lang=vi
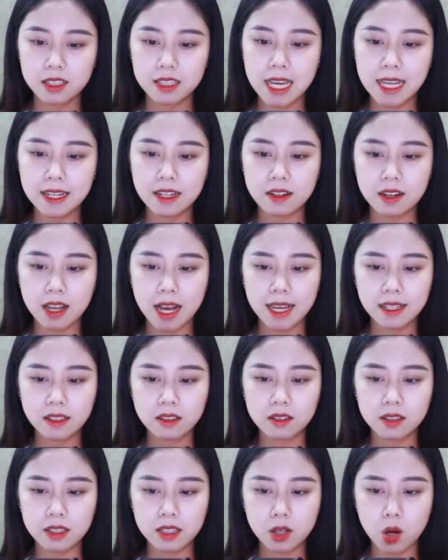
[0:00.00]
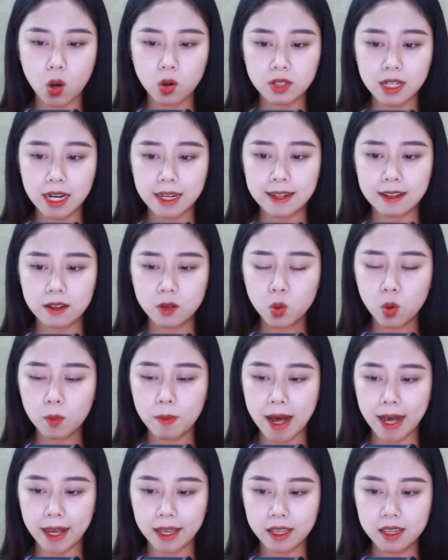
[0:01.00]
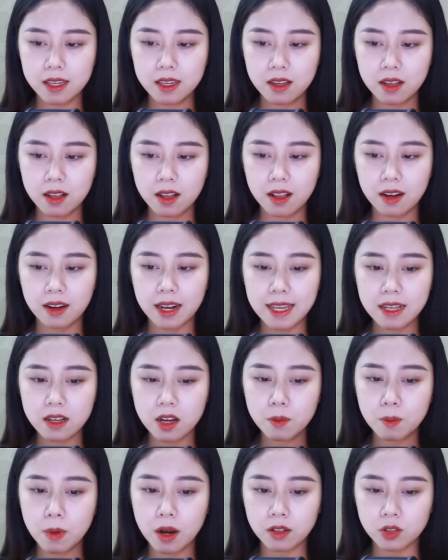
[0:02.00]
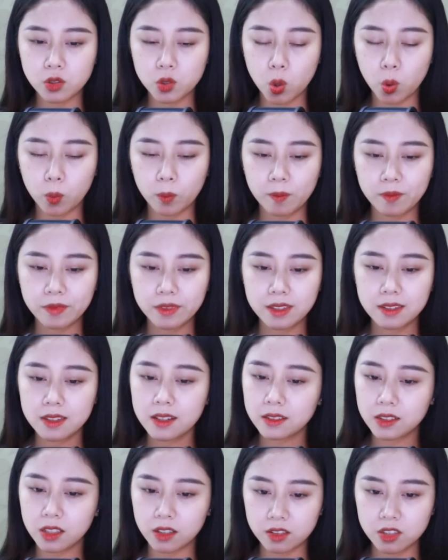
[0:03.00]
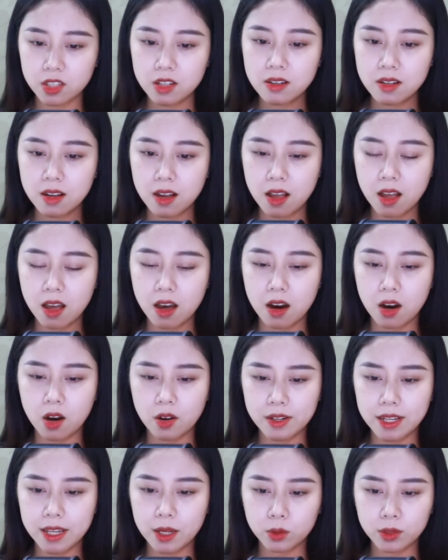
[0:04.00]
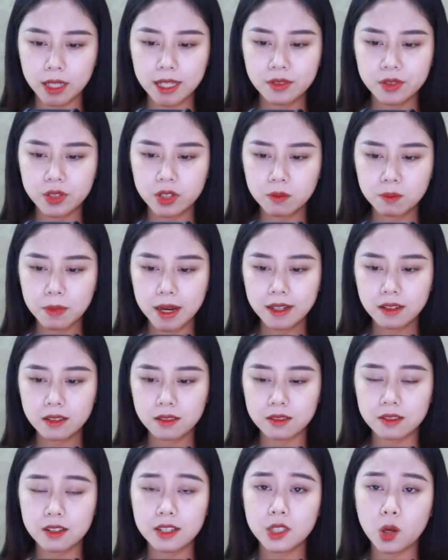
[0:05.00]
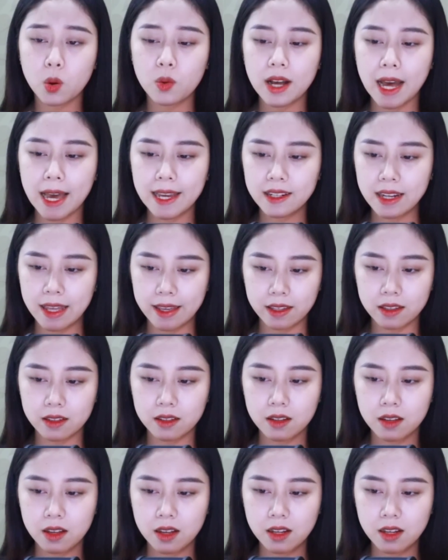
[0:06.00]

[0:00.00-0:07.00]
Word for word: Gia đình hai người con trai lớn của bà ấy lấy cớ bận rộn nhưng thực chất họ đều thấy chướng mắt đứa cháu gái này.